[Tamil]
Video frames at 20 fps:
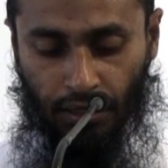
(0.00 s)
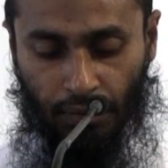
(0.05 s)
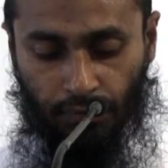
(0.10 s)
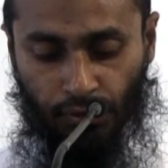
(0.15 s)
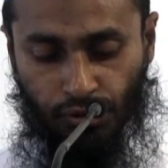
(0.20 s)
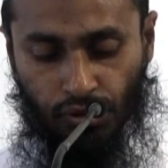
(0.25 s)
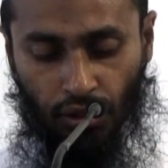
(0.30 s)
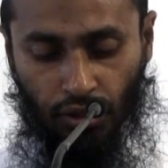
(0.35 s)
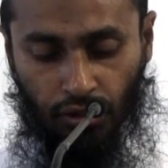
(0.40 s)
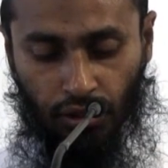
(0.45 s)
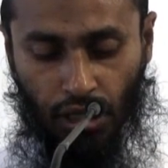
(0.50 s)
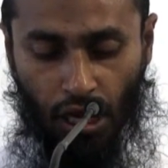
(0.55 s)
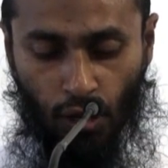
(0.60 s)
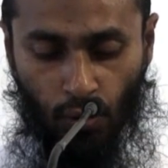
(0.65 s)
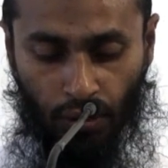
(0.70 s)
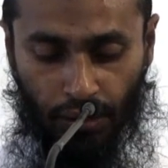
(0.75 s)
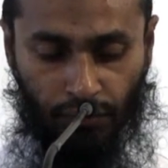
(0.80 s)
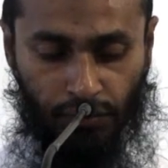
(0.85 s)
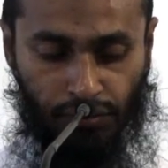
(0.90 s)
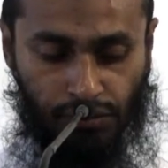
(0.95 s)
நபி
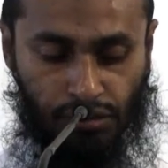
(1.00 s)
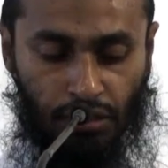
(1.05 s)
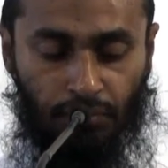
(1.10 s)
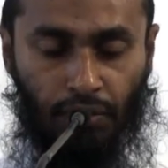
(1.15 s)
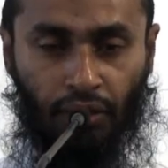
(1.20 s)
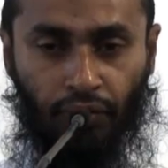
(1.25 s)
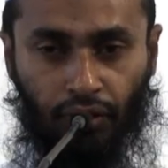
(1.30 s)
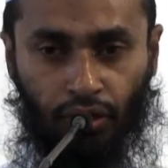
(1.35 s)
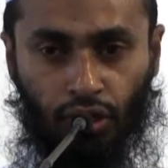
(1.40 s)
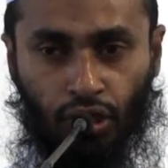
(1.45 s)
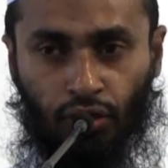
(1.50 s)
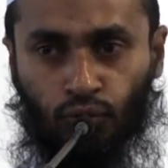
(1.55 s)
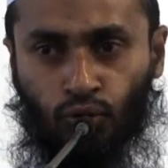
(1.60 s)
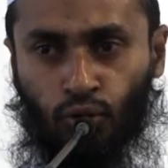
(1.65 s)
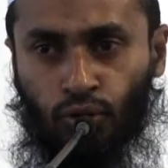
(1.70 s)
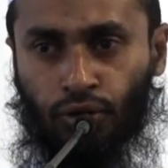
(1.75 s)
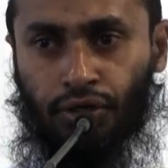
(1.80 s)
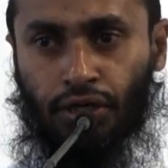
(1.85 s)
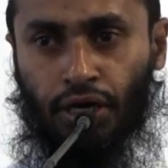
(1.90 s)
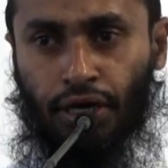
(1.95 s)
சொல்லாஹ் அலைவாஸ்லம் அவர்களும்
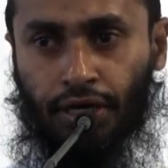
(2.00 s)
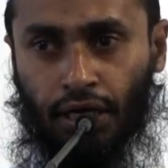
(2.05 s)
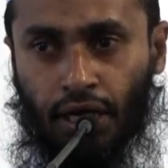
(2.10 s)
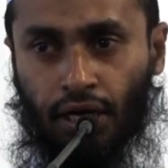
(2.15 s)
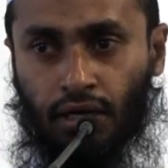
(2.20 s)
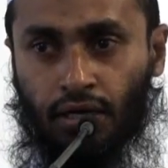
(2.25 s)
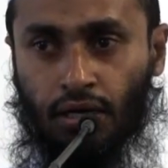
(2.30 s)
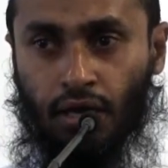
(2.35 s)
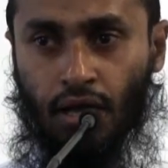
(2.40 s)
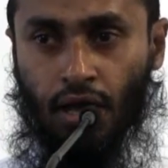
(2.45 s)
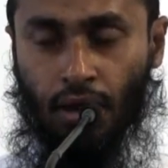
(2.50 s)
சொல்கின்றார்கள்